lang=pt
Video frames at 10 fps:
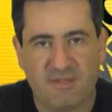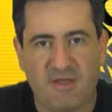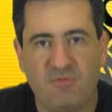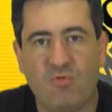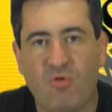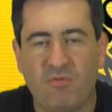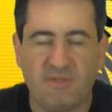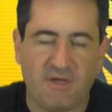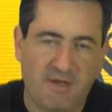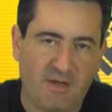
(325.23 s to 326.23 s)
Tá indo
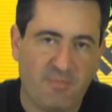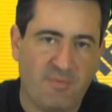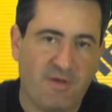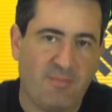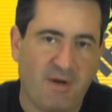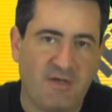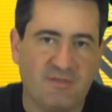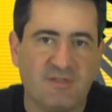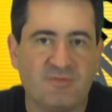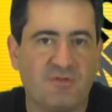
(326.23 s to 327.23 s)
contra aquela primeira
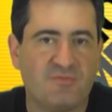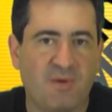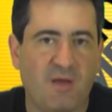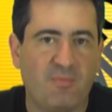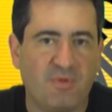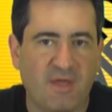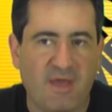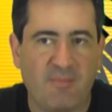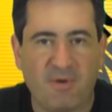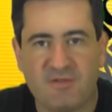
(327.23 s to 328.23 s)
parte desse nosso papo, que
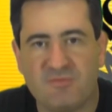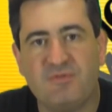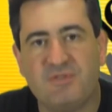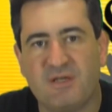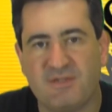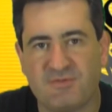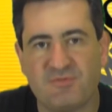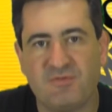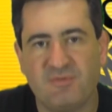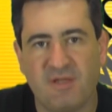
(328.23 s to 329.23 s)
é a parte do descanso.